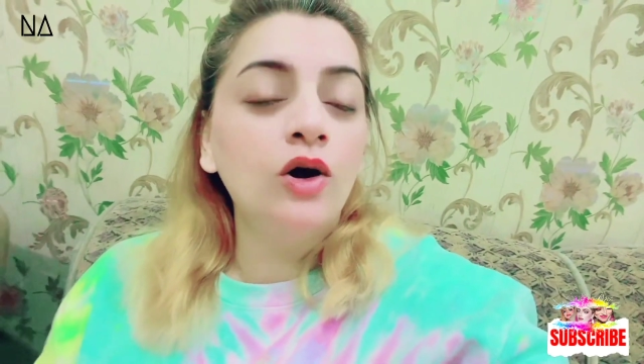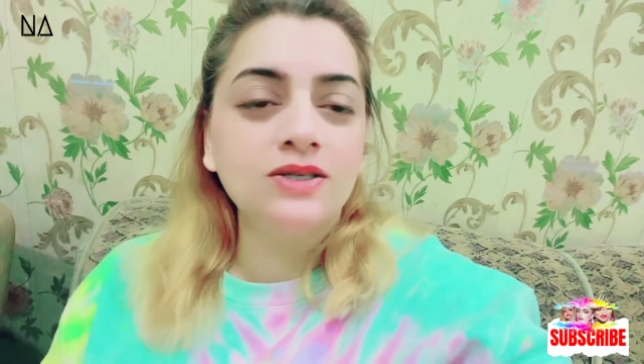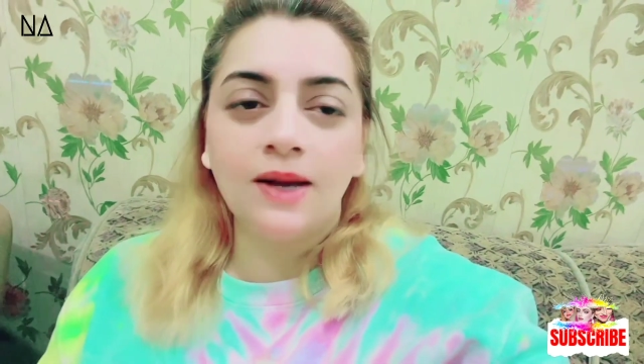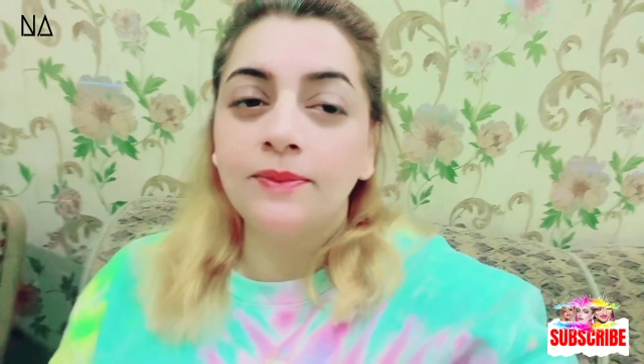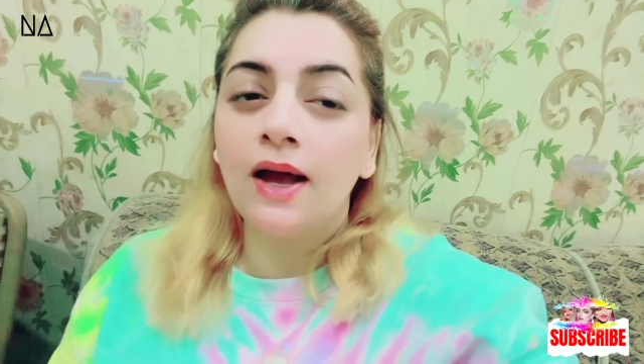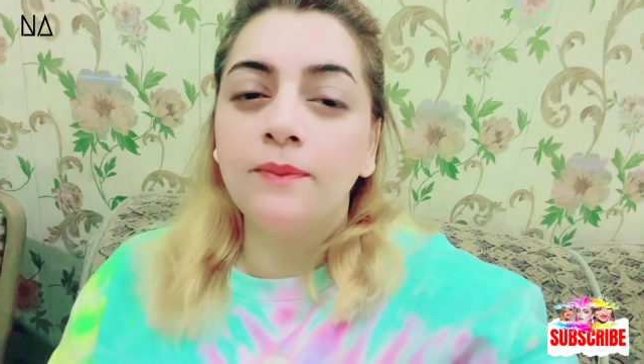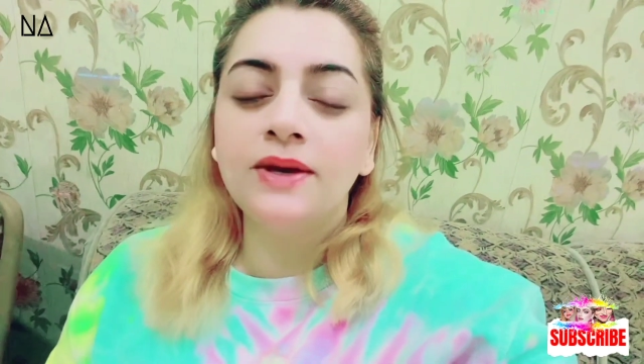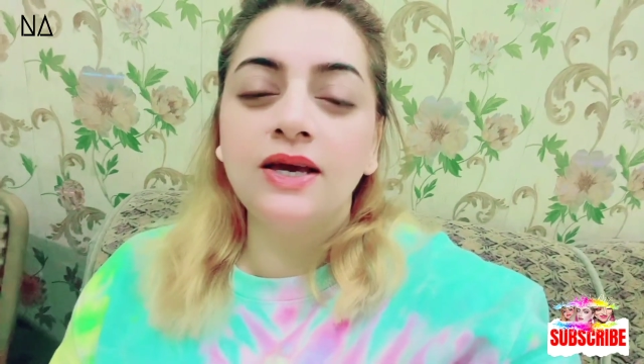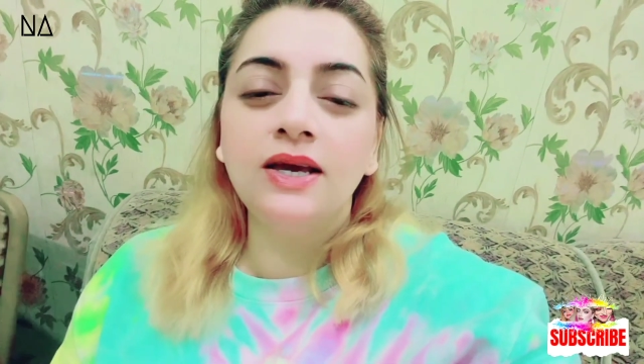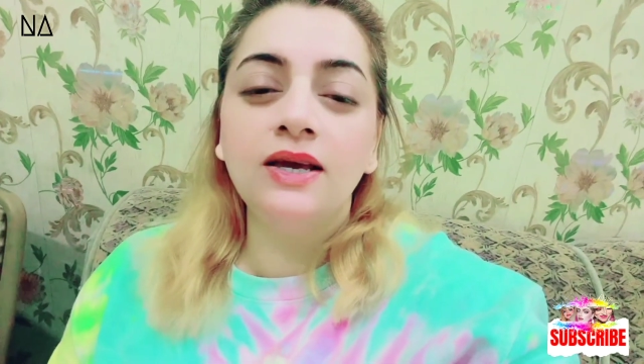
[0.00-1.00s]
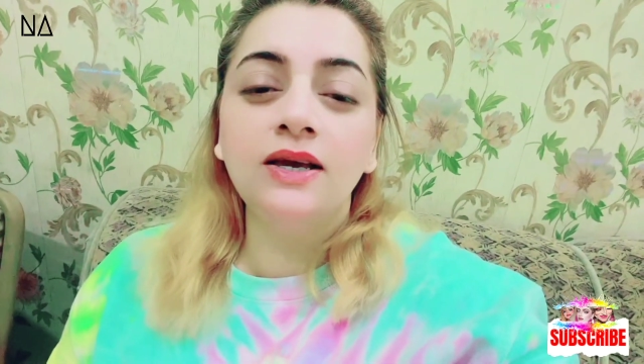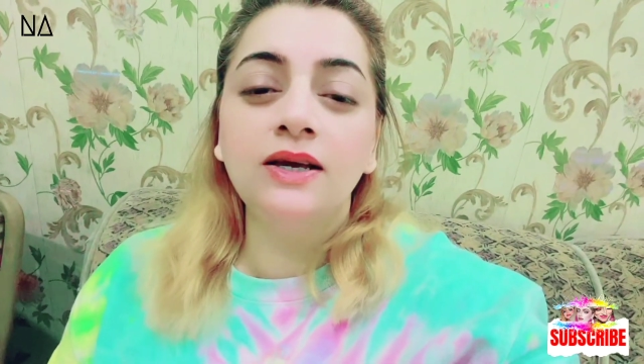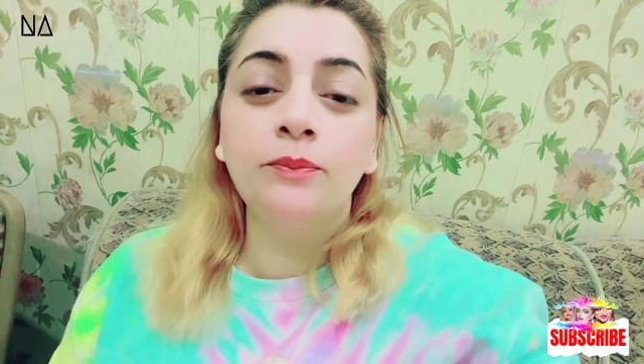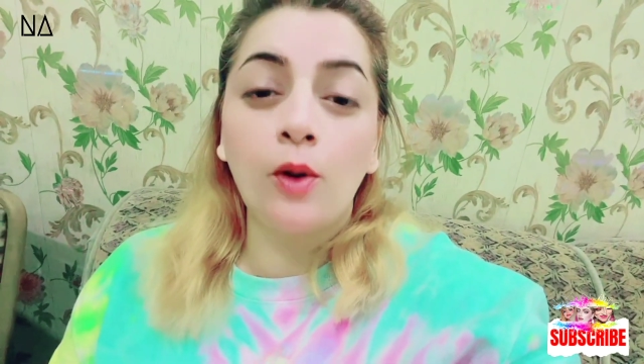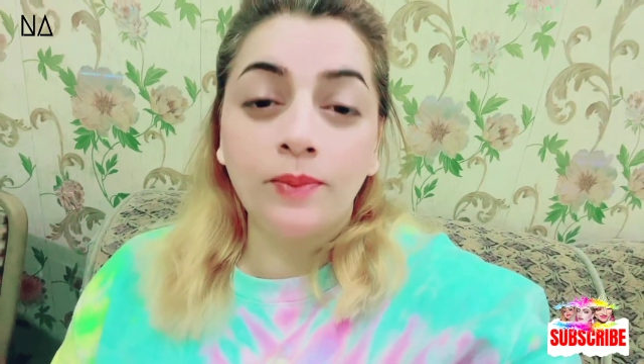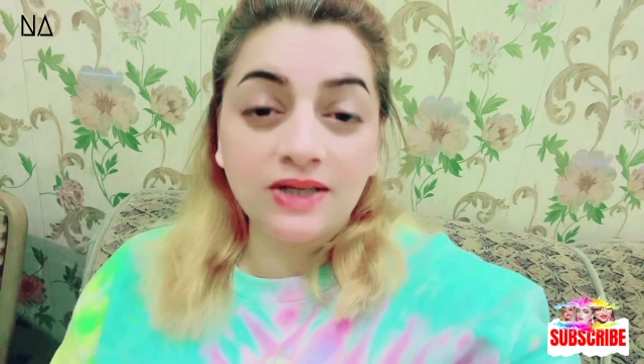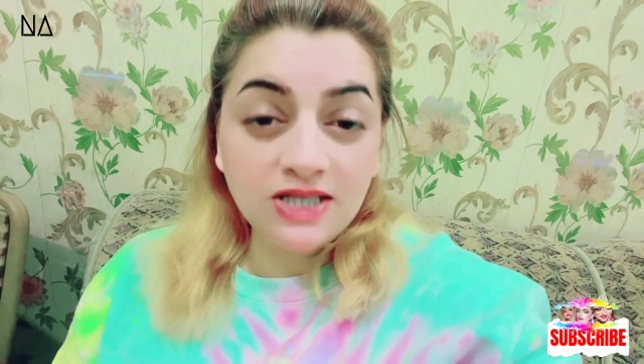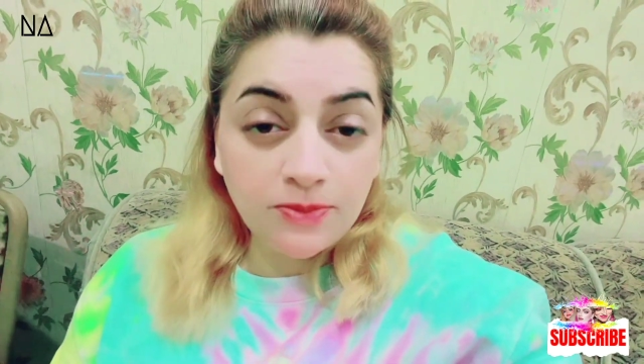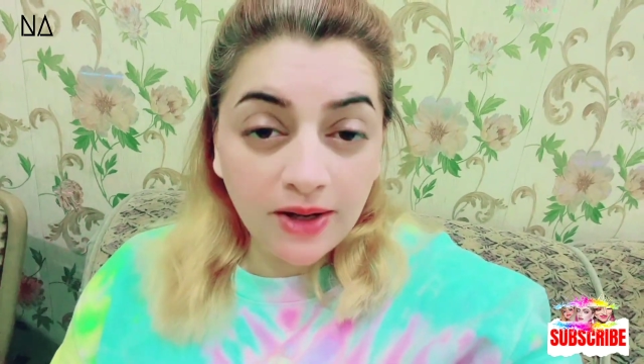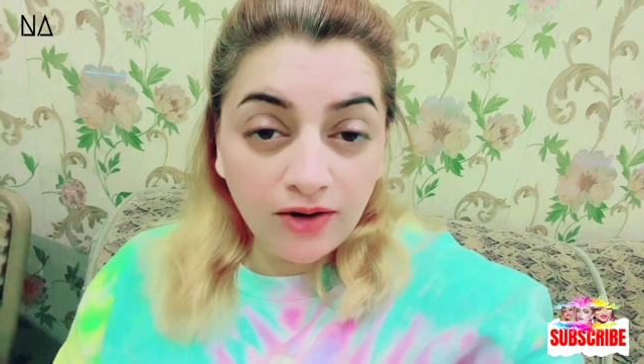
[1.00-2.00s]
और साथ आपकी
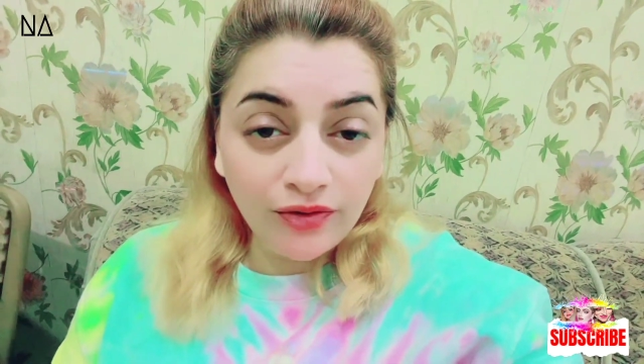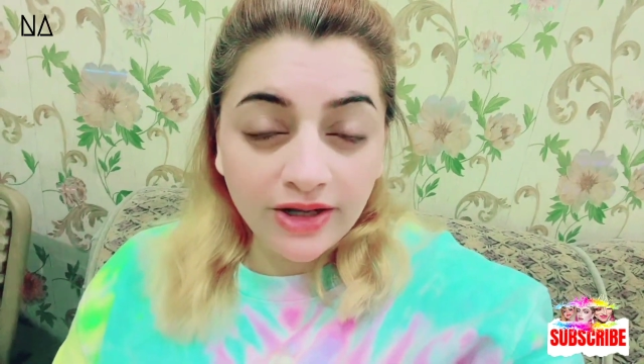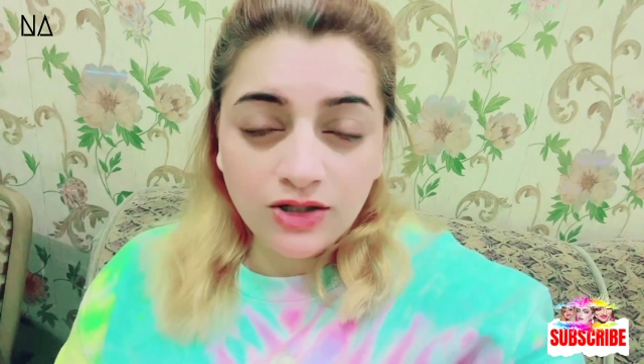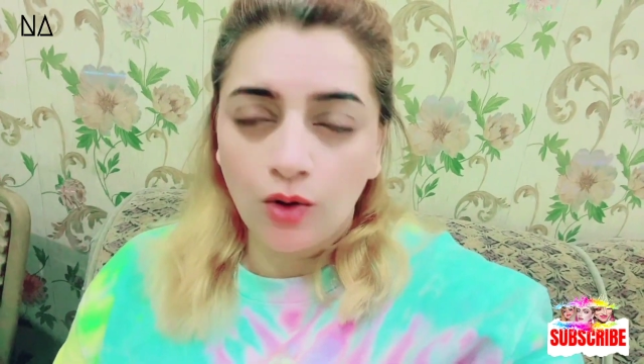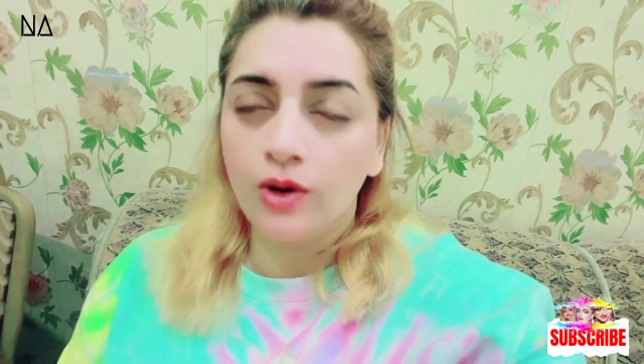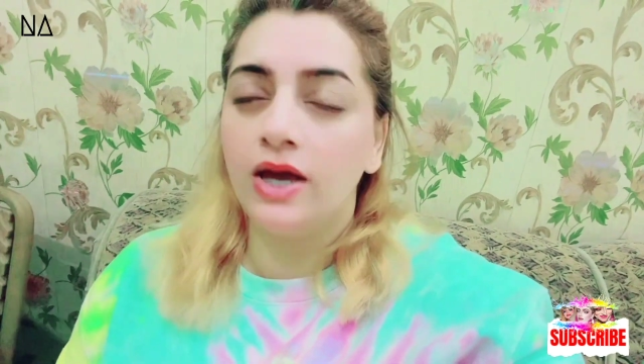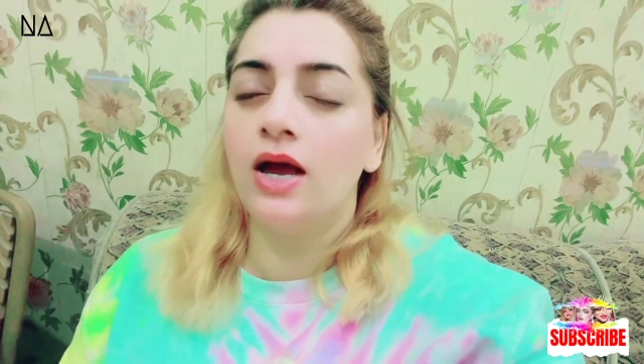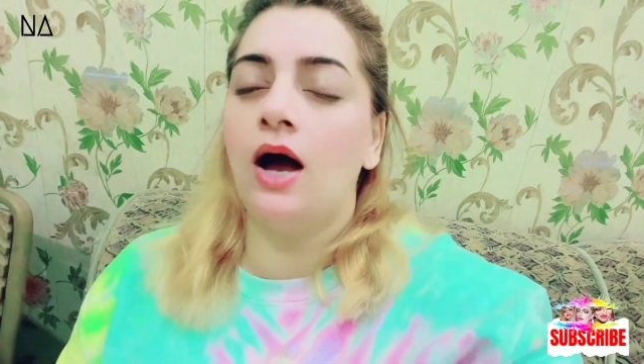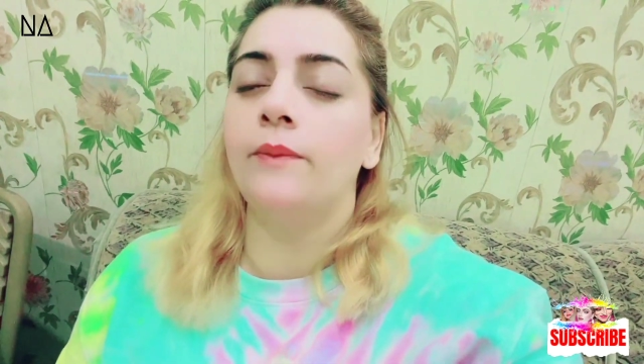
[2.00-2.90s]
प्रॉपर्टीज़ भी इंक्रीज़ होंगी